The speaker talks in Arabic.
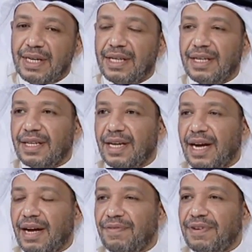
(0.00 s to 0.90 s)

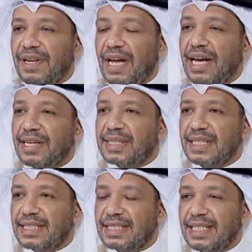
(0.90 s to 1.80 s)
آه، في الحالة
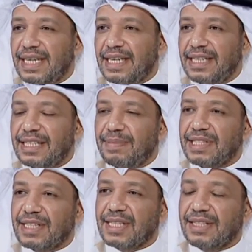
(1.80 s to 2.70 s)
السياسية عندما
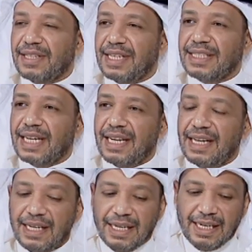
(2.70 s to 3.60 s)
تسقط الناس على